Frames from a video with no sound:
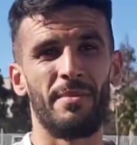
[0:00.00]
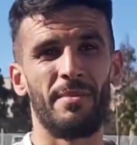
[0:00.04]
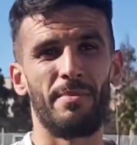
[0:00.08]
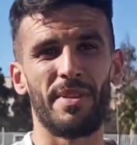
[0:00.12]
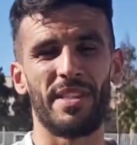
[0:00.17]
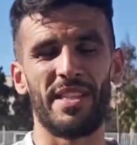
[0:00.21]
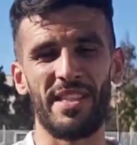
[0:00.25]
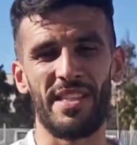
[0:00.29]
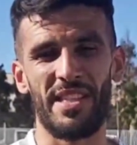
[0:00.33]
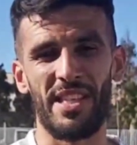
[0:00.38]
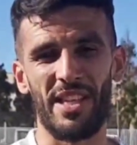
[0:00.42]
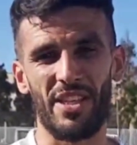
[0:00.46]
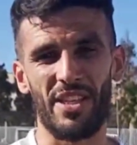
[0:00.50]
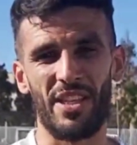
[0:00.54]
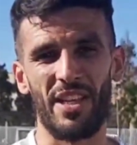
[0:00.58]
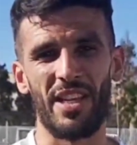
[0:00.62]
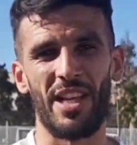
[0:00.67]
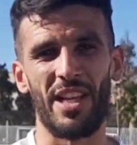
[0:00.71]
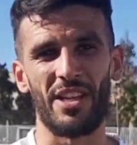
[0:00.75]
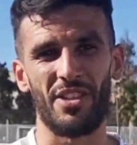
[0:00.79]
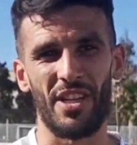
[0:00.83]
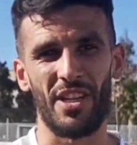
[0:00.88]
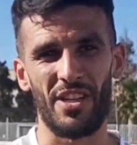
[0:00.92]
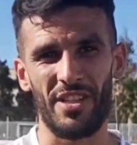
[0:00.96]
ما تنساش
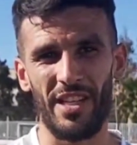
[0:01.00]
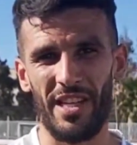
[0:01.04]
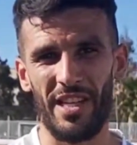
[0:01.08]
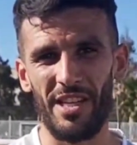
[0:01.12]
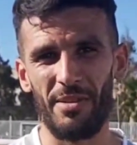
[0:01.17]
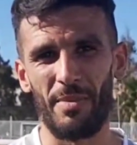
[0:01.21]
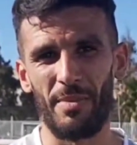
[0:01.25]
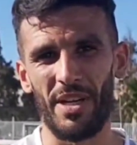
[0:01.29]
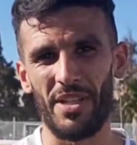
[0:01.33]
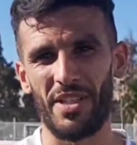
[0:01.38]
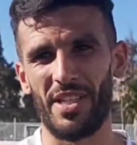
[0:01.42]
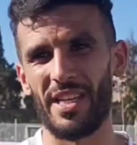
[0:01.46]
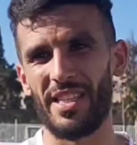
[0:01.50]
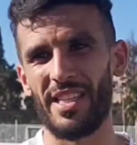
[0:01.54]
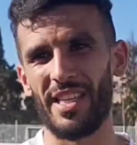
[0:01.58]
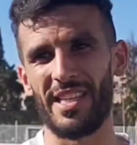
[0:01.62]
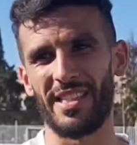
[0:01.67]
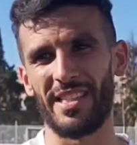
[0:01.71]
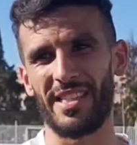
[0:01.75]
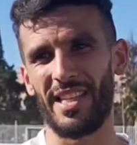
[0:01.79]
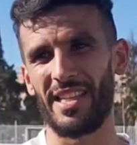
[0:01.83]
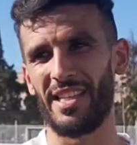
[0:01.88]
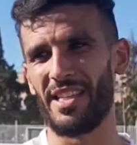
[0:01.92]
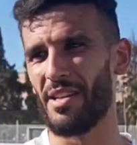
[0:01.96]
لا شارج تاع لي ماتش هذه
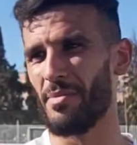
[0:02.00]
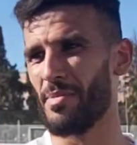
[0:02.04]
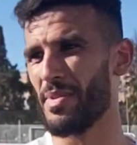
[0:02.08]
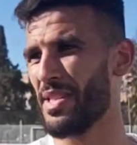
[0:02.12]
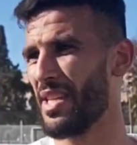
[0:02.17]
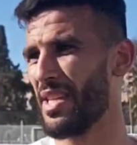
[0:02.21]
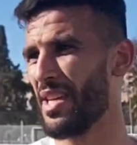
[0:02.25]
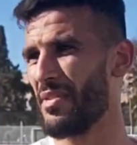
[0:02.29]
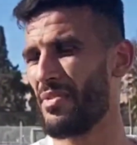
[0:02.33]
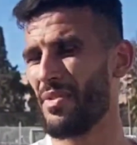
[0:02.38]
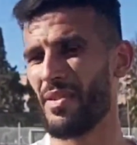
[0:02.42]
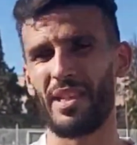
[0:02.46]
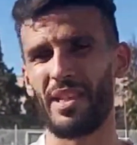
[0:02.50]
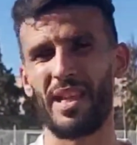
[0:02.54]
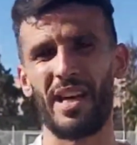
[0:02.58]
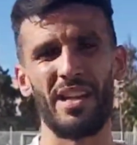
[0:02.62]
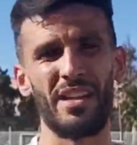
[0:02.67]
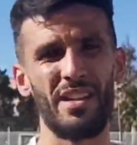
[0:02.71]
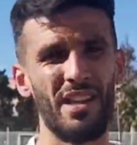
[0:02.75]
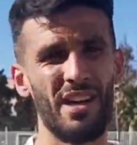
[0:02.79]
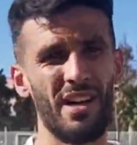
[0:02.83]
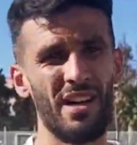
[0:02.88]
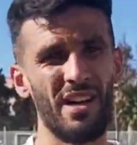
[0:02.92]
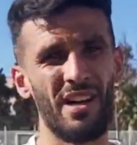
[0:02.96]
كانت علينا بزاف
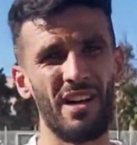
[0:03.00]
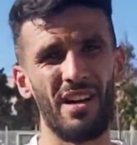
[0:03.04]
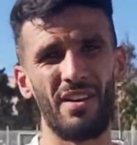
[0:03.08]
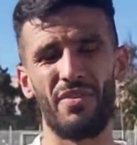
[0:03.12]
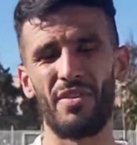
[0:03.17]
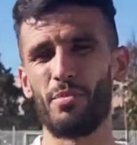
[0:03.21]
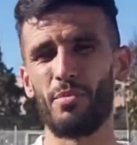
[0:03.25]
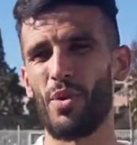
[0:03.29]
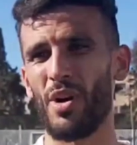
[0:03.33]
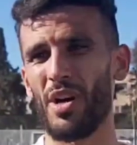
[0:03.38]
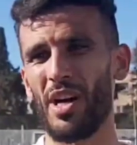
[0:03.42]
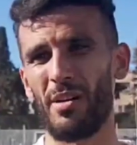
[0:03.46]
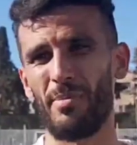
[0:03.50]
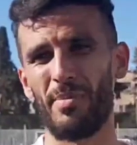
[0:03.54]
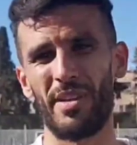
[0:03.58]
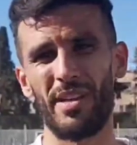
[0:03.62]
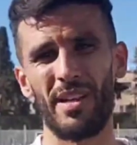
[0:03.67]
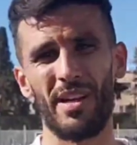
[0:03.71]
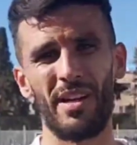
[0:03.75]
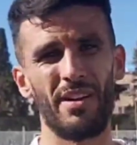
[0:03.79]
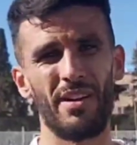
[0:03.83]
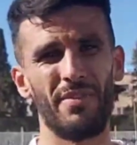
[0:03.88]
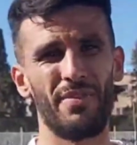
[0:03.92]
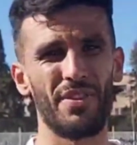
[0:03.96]
دخلنا في
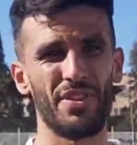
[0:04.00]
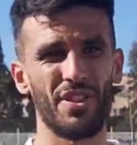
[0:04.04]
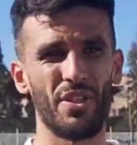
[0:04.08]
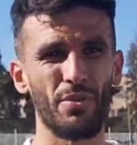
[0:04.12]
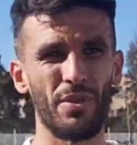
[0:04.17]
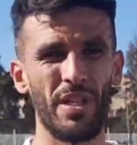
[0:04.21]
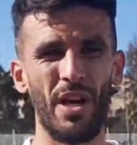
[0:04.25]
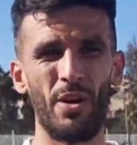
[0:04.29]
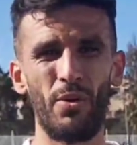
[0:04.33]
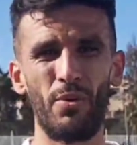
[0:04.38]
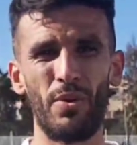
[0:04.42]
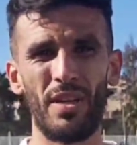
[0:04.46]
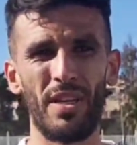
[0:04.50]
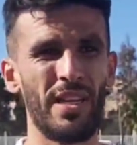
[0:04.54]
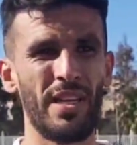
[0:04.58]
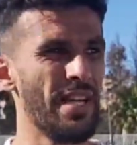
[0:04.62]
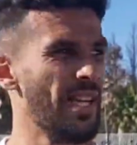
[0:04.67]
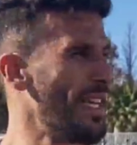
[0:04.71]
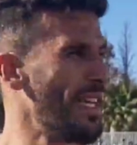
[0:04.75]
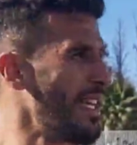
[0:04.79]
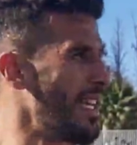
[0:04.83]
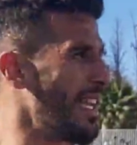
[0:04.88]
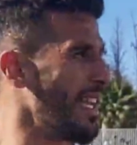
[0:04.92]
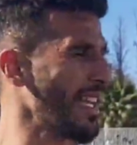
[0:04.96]
المقابله في الشوط الاول
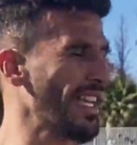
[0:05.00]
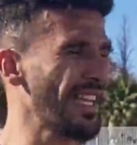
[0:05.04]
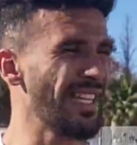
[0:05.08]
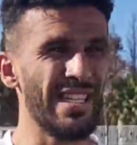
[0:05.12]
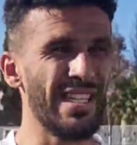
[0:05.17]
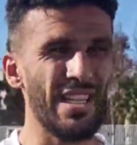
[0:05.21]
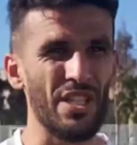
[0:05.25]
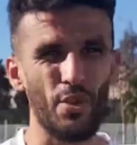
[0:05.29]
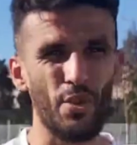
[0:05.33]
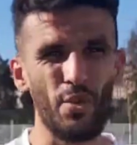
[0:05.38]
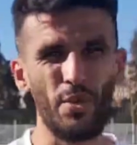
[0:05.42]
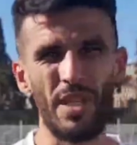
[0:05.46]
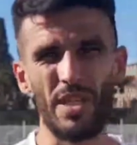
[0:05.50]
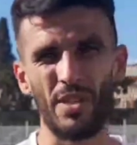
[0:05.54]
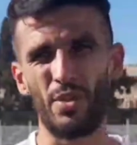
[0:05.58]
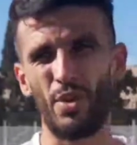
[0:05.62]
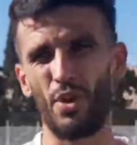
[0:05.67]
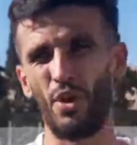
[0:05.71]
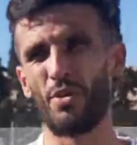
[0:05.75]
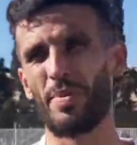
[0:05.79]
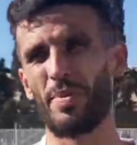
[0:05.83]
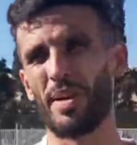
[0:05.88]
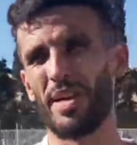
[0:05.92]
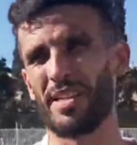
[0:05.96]
لقينا شويه
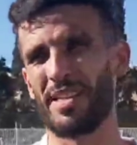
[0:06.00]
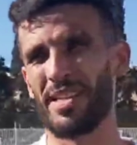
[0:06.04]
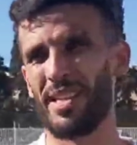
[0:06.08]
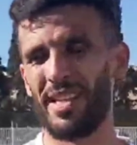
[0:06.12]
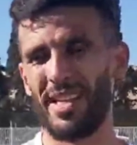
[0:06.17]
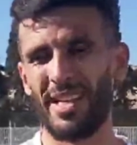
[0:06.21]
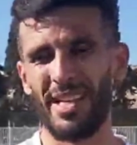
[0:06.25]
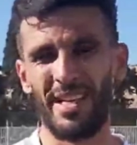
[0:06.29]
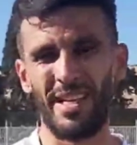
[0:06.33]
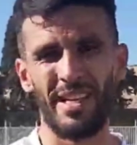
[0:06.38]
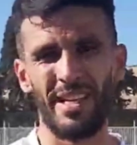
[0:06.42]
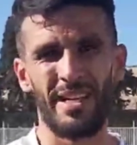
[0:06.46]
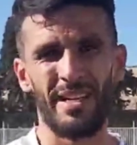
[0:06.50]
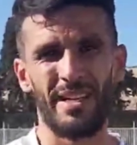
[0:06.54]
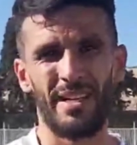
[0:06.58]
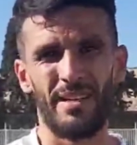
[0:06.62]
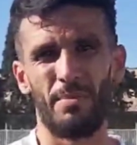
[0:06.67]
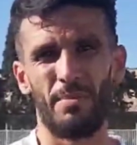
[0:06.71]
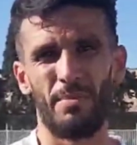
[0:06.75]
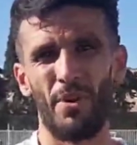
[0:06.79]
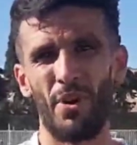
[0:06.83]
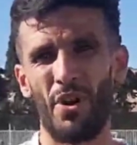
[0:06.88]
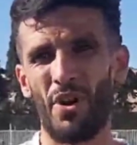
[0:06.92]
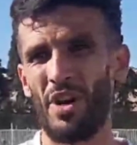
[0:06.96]
صعوبات
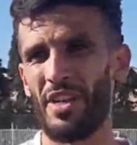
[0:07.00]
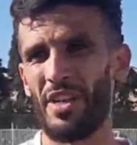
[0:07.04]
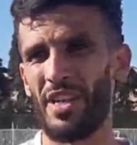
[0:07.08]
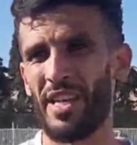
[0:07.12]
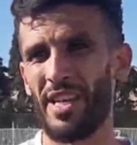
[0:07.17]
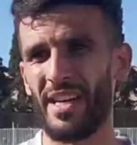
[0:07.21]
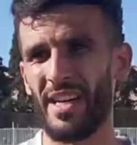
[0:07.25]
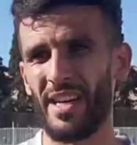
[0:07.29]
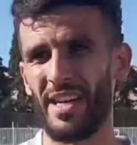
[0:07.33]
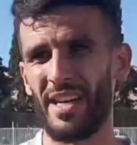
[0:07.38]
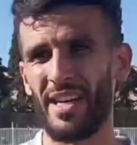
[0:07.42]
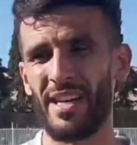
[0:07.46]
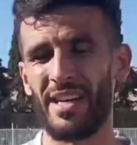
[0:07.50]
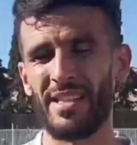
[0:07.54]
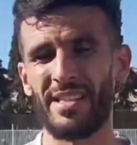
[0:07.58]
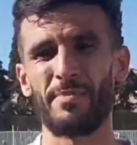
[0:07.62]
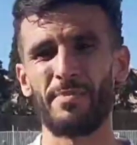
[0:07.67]
بون حنايا